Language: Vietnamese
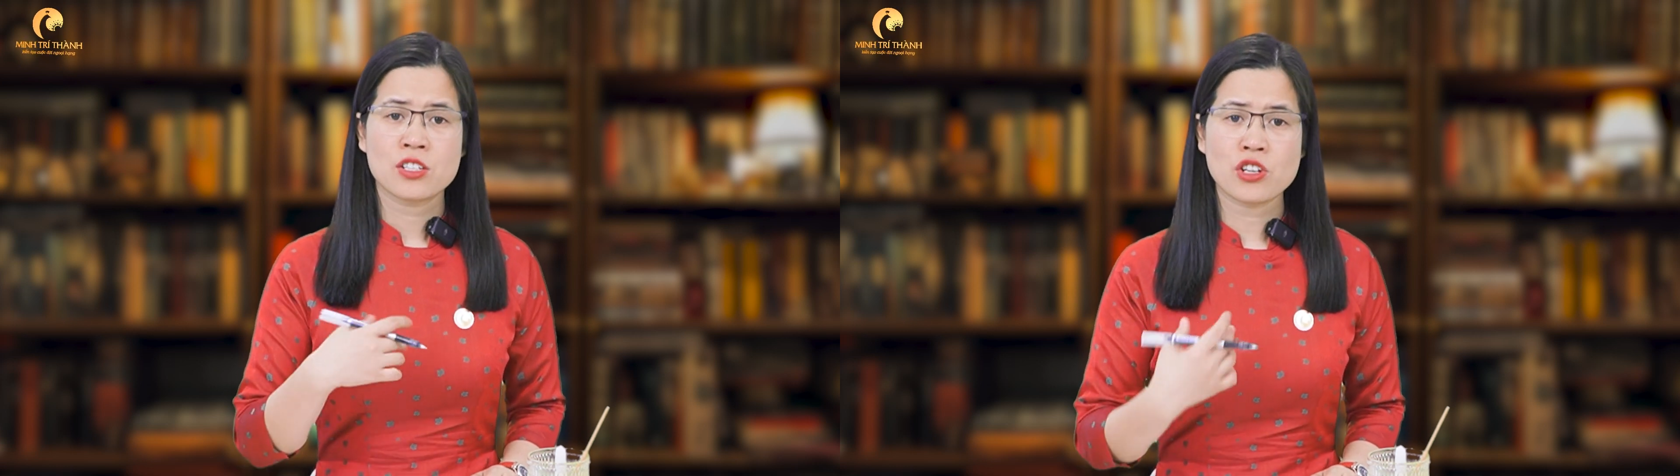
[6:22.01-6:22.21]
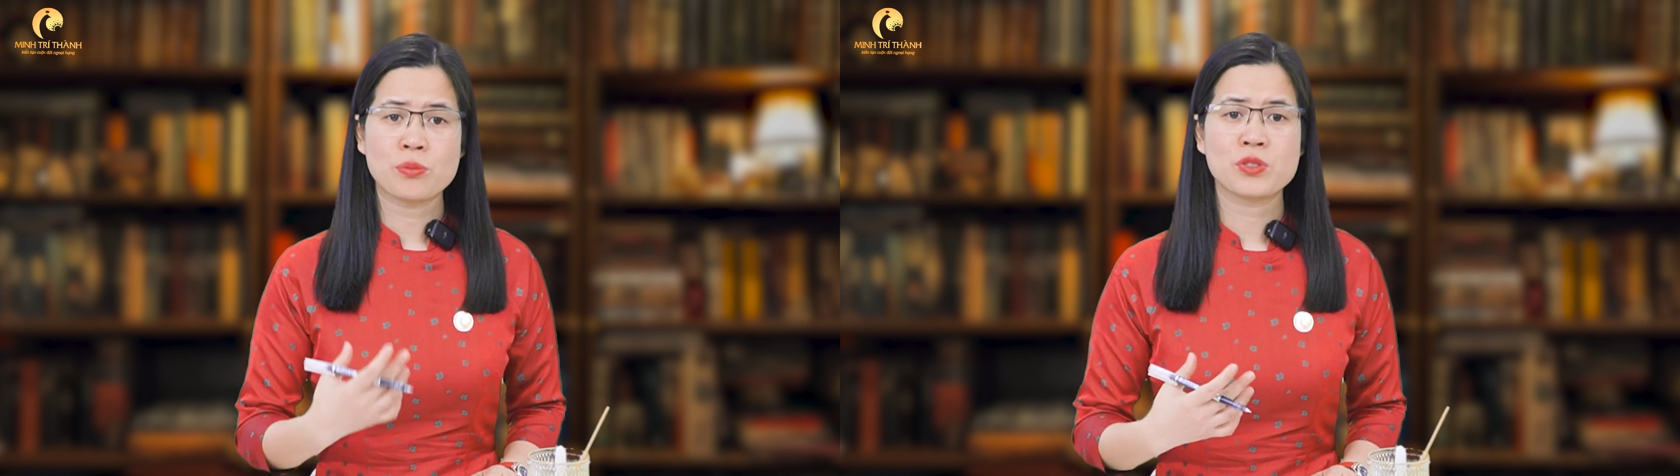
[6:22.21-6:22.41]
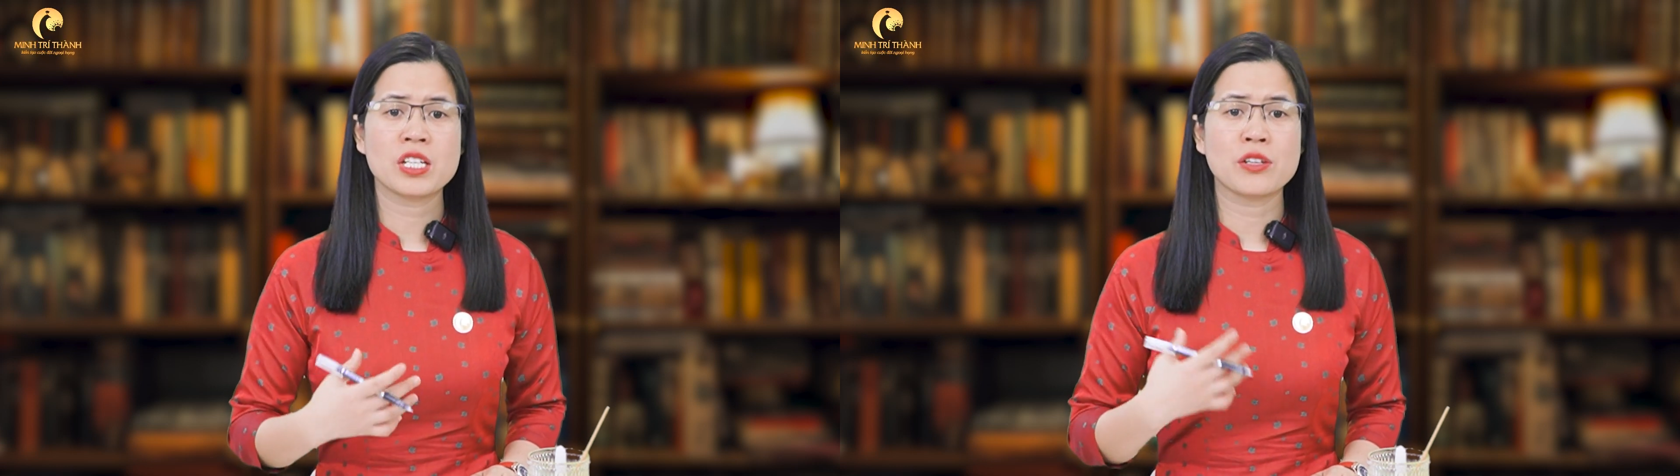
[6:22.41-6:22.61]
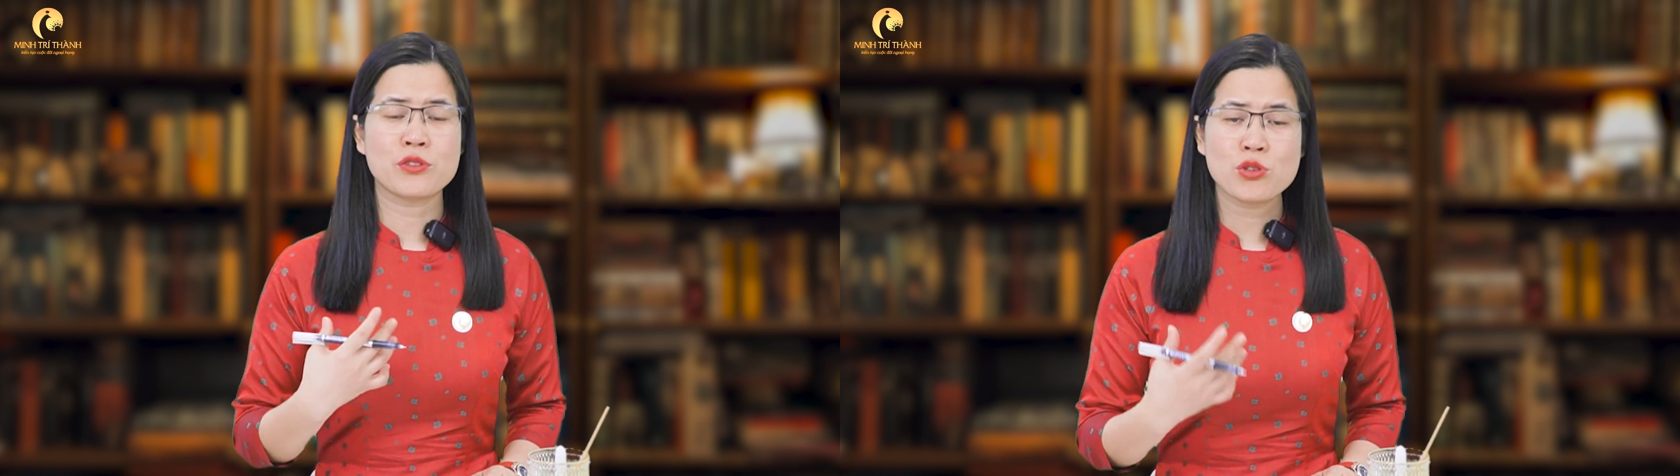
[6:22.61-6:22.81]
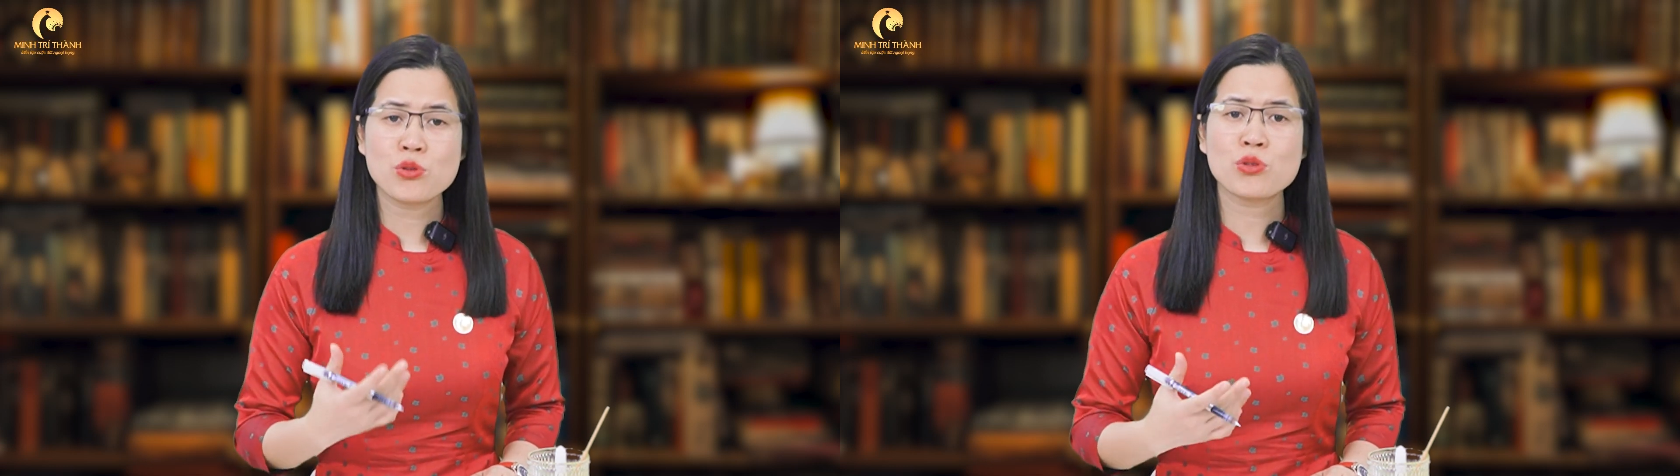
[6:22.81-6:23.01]
chồng
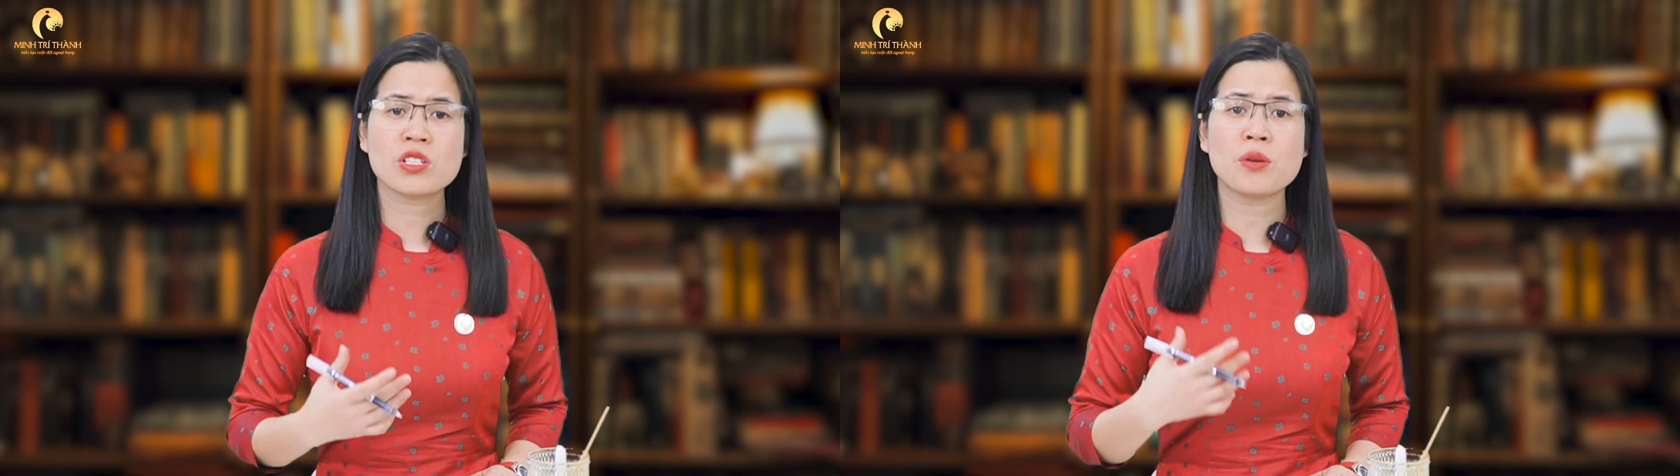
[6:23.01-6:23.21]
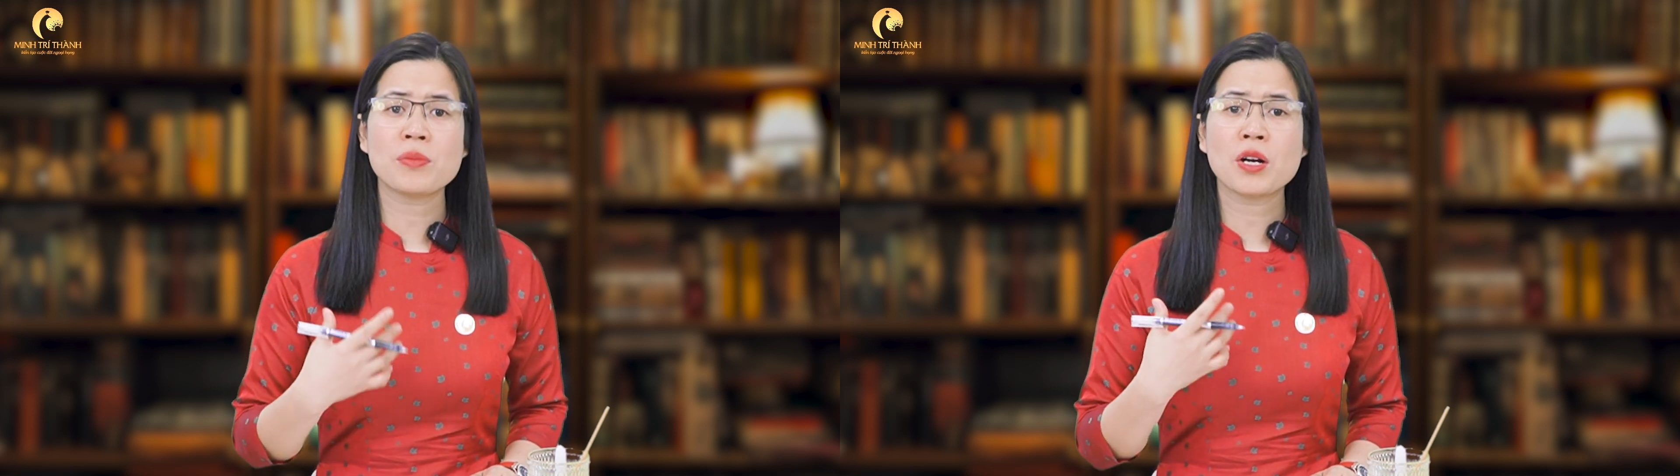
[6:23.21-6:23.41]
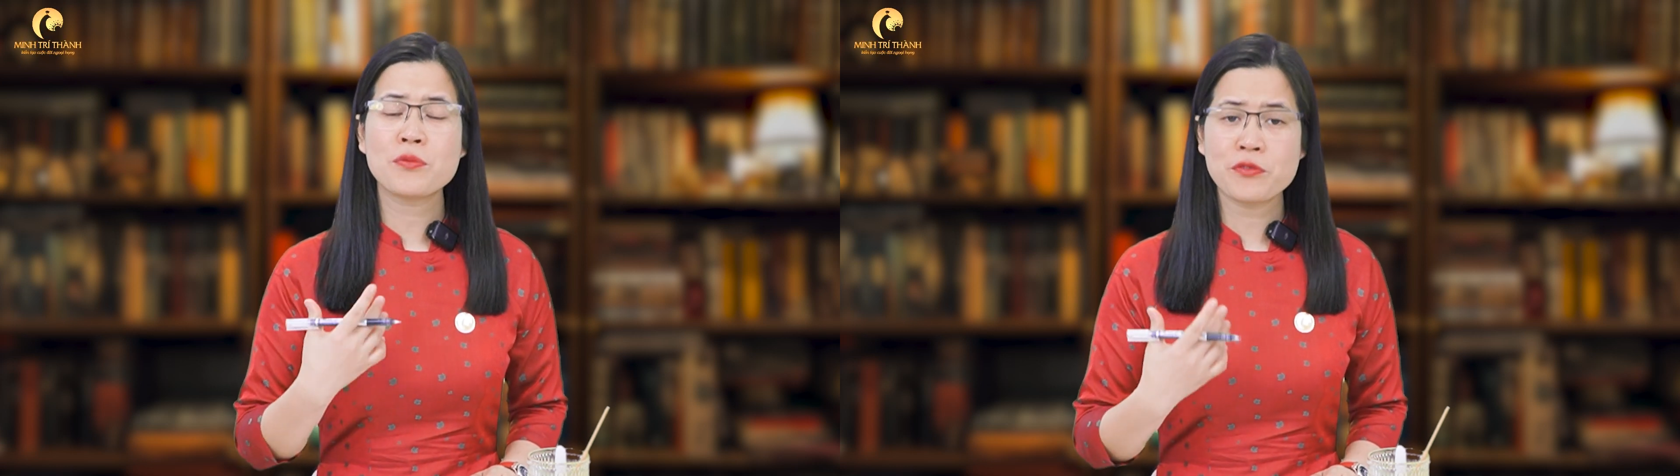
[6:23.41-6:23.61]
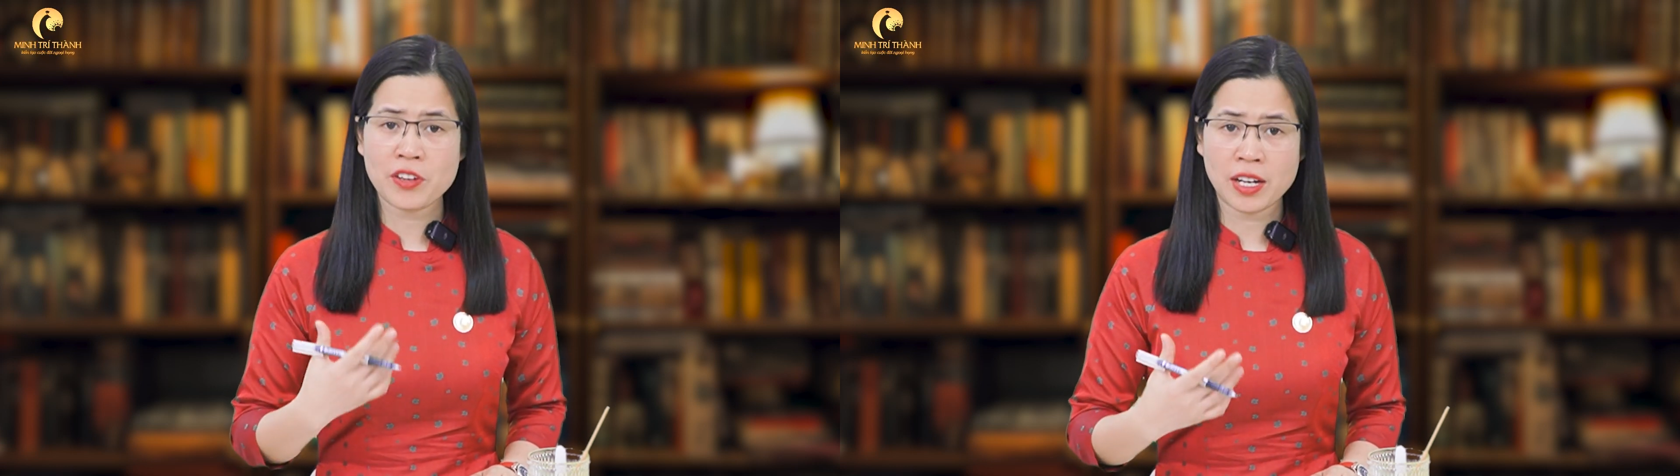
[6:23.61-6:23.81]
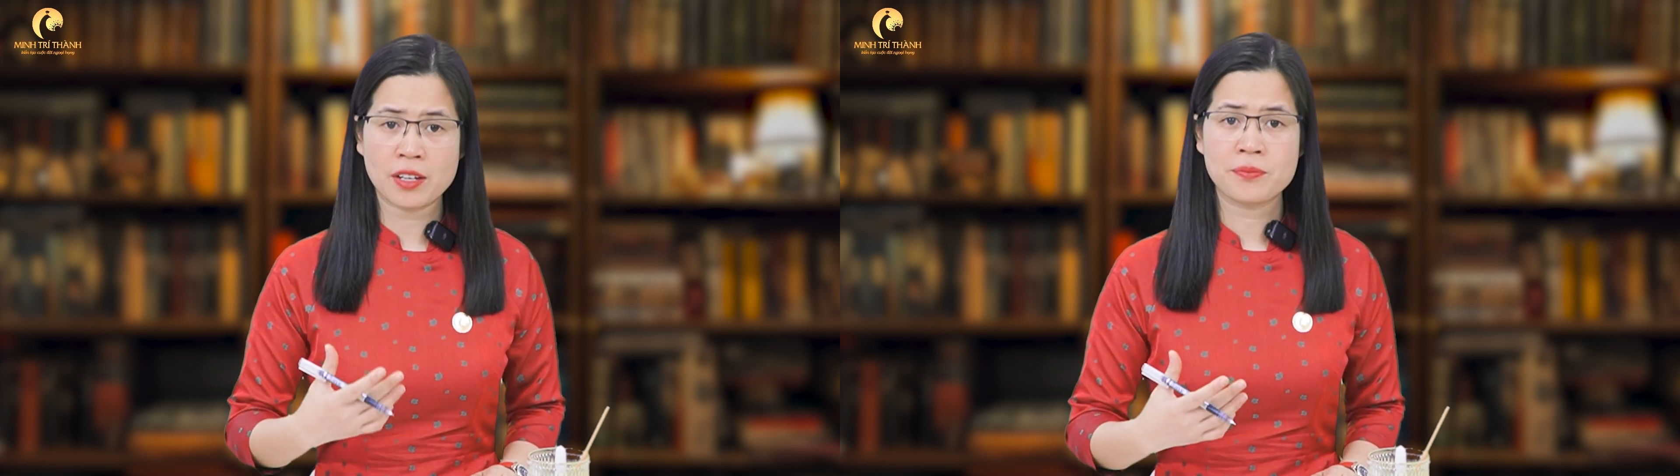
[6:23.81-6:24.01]
chỉn chu trong công
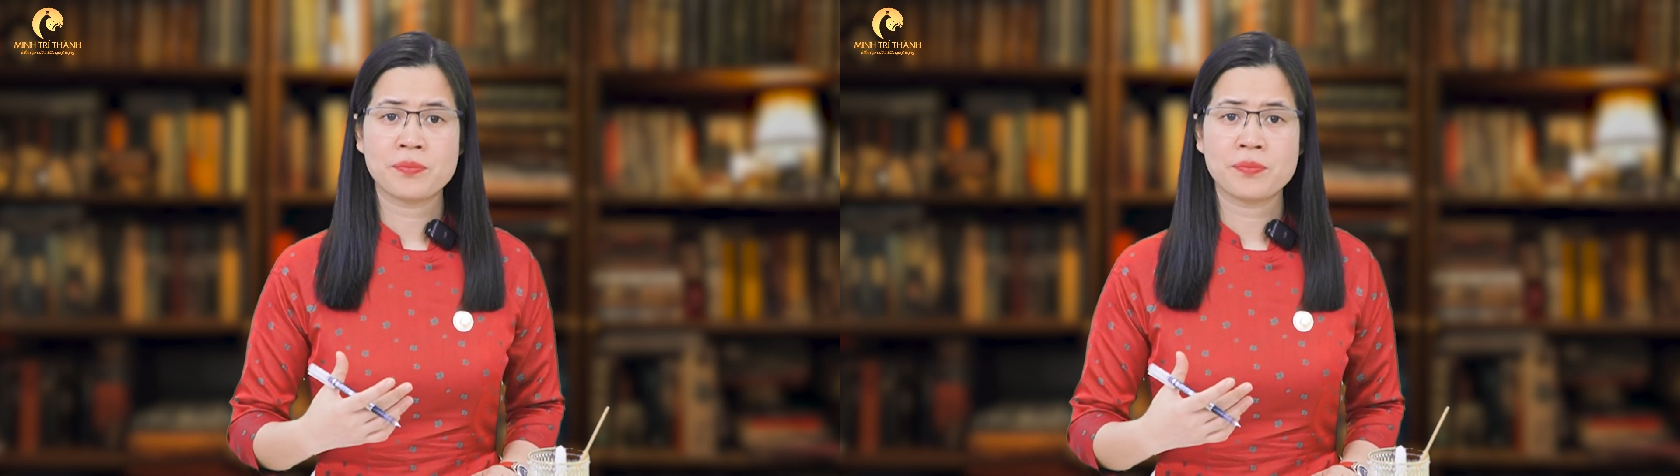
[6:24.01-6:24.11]
việc